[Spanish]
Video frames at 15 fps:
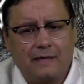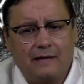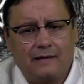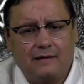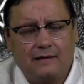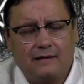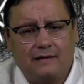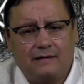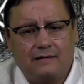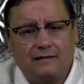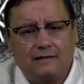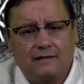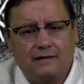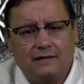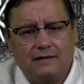eh,
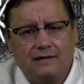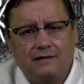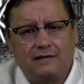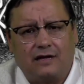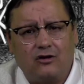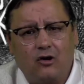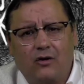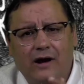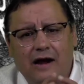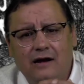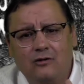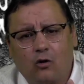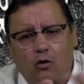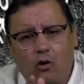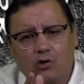señora
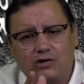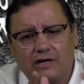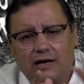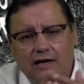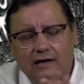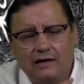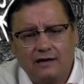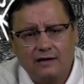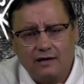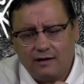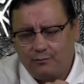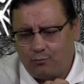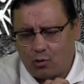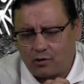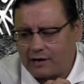Hinojosa,
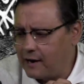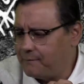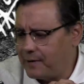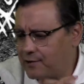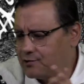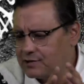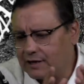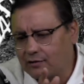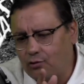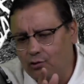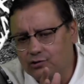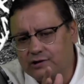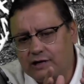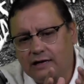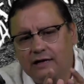¿por qué parió esa
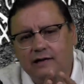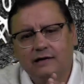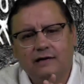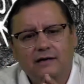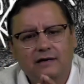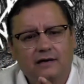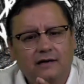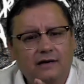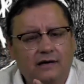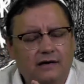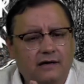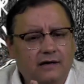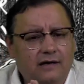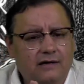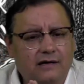cosa?
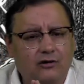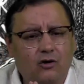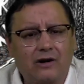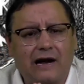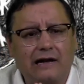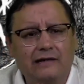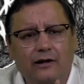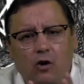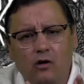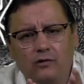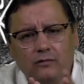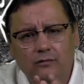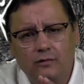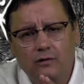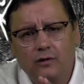señor
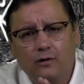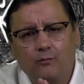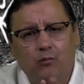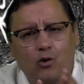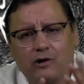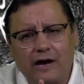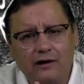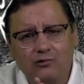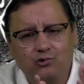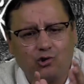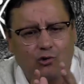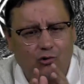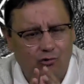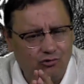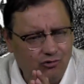Calderón, ¿por qué no
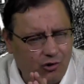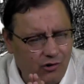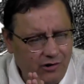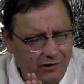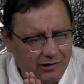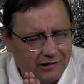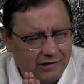usó condón?